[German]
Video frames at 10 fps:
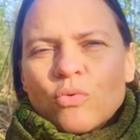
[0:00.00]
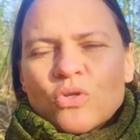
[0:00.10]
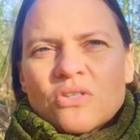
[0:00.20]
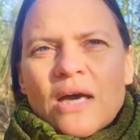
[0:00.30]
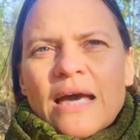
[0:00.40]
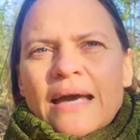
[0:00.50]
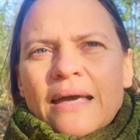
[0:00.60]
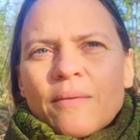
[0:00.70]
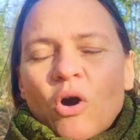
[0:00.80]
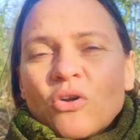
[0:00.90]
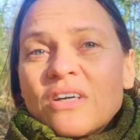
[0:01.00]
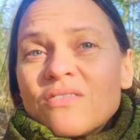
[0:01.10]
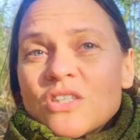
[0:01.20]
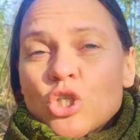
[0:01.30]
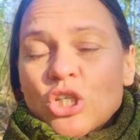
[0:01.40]
wo es eben auch eine
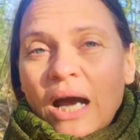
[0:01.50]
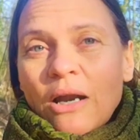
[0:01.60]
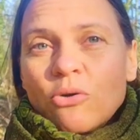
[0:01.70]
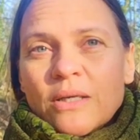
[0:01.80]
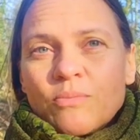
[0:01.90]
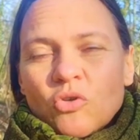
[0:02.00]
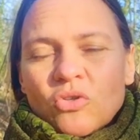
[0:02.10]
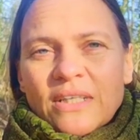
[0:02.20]
gewisse Strahlung gibt.